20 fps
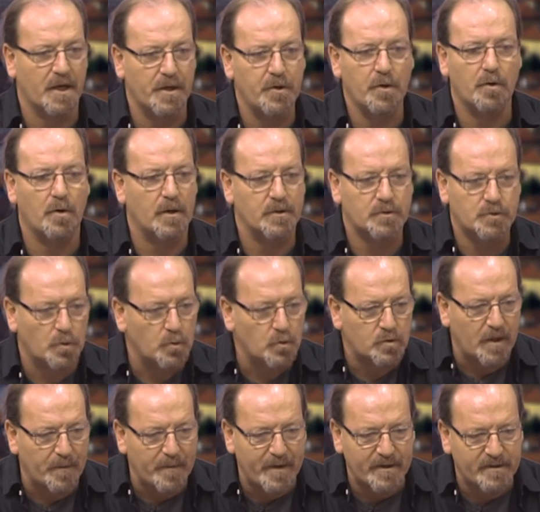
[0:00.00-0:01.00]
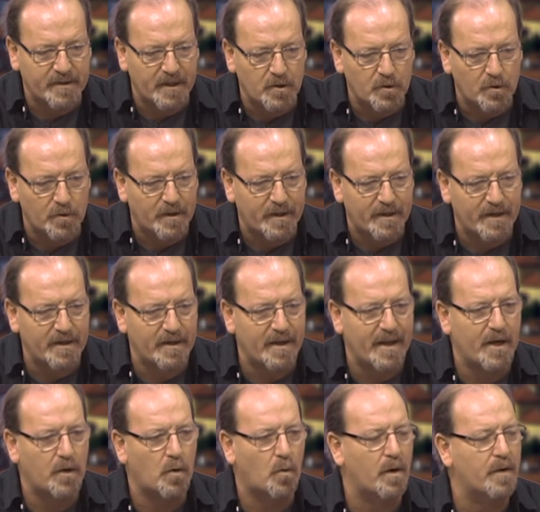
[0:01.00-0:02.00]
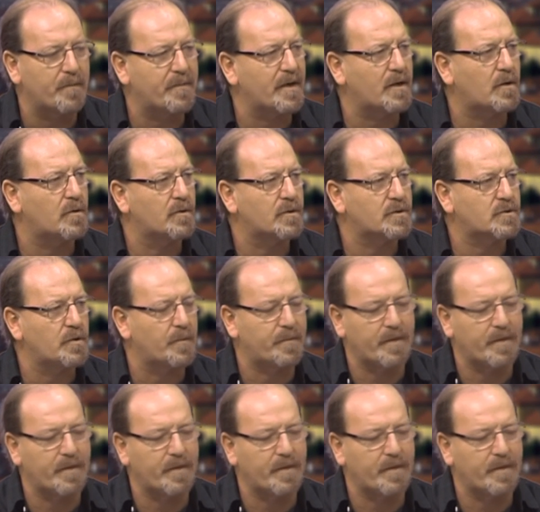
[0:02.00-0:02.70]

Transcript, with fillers: Io assolutamente non rinnego quel percorso,